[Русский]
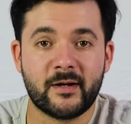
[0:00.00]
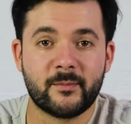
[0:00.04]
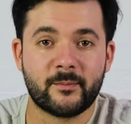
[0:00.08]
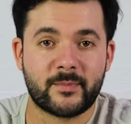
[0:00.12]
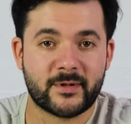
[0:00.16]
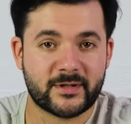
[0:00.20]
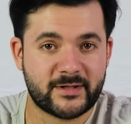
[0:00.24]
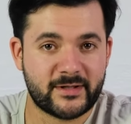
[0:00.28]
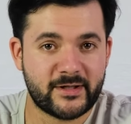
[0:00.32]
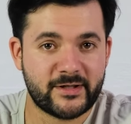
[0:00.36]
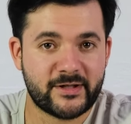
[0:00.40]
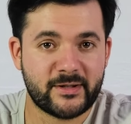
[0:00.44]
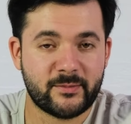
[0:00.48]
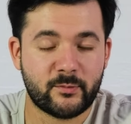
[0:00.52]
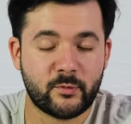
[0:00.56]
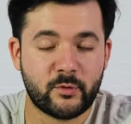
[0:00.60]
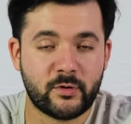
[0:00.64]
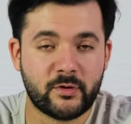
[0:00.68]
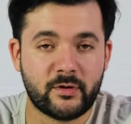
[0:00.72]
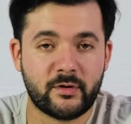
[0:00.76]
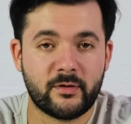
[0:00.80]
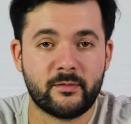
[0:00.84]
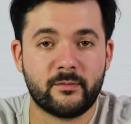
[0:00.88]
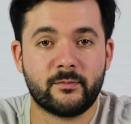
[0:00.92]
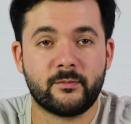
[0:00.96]
Последний
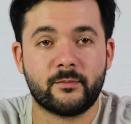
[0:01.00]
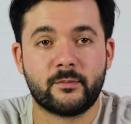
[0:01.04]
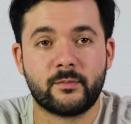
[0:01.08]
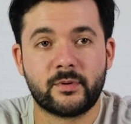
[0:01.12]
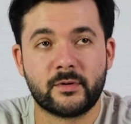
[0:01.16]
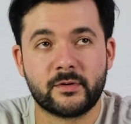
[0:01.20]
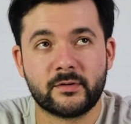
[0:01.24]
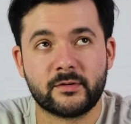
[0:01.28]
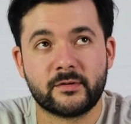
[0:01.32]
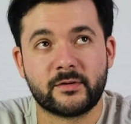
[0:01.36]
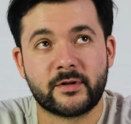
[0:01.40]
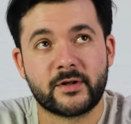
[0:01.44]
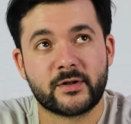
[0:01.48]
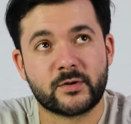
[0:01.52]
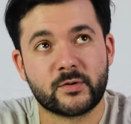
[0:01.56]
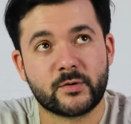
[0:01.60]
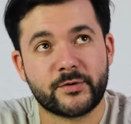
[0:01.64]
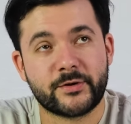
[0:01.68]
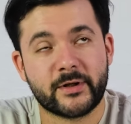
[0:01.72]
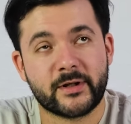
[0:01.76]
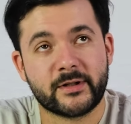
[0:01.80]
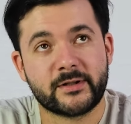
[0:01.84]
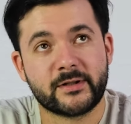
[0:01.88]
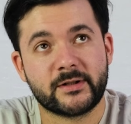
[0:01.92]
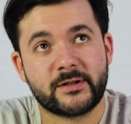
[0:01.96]
мой был
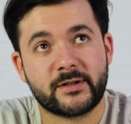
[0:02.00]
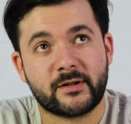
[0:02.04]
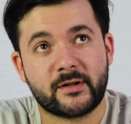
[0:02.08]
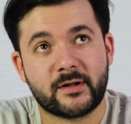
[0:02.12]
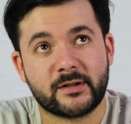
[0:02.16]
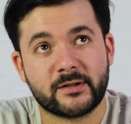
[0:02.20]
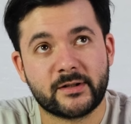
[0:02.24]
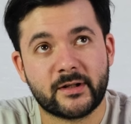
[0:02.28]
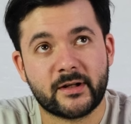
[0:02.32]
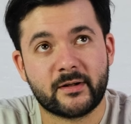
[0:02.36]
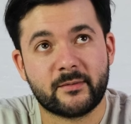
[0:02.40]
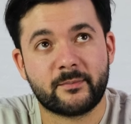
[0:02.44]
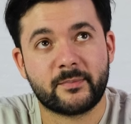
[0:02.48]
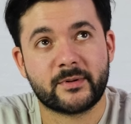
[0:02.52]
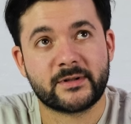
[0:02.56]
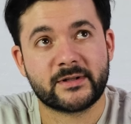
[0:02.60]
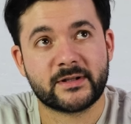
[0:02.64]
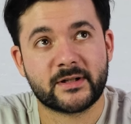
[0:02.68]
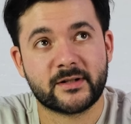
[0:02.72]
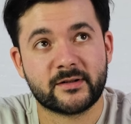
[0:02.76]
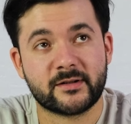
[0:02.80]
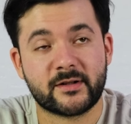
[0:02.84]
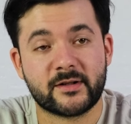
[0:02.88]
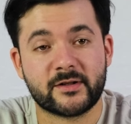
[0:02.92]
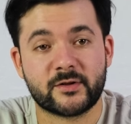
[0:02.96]
результат, это когда я
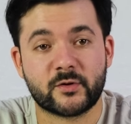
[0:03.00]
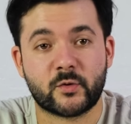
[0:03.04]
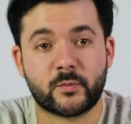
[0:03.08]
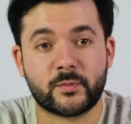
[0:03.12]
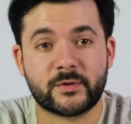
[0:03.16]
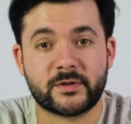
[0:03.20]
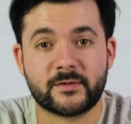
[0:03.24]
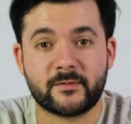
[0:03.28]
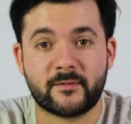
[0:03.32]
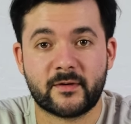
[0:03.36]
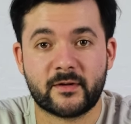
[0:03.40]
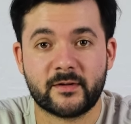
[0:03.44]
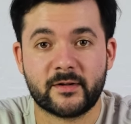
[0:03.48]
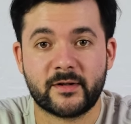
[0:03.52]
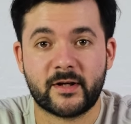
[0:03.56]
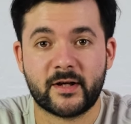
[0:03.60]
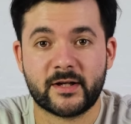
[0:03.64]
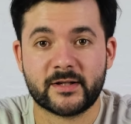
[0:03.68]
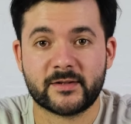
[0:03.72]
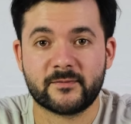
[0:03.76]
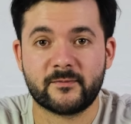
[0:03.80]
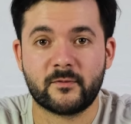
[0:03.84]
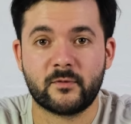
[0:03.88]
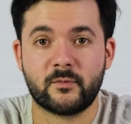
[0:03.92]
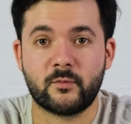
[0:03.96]
пациентке зарубцевал
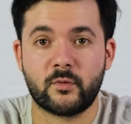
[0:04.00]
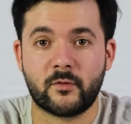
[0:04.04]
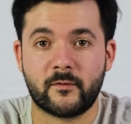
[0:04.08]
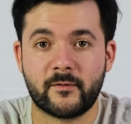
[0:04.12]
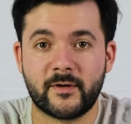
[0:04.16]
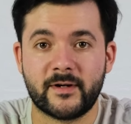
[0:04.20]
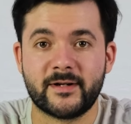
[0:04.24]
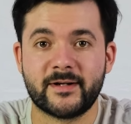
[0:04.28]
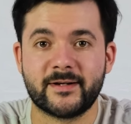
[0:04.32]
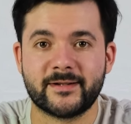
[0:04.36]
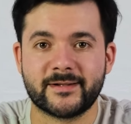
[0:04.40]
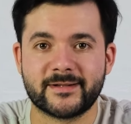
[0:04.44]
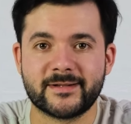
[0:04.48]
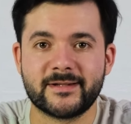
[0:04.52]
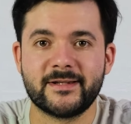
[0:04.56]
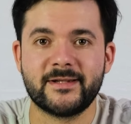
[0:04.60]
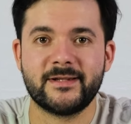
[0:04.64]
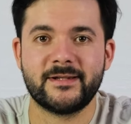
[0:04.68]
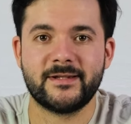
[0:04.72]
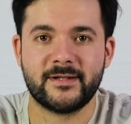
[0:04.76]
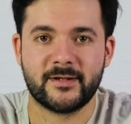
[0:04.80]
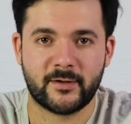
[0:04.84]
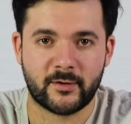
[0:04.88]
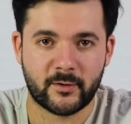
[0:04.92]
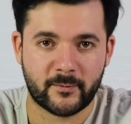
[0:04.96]
язву буквально за
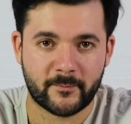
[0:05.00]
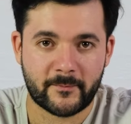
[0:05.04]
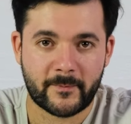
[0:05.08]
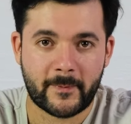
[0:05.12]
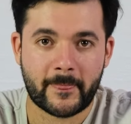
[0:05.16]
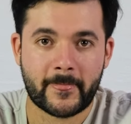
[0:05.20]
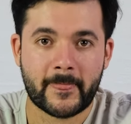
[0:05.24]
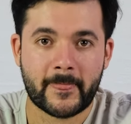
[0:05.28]
неделю,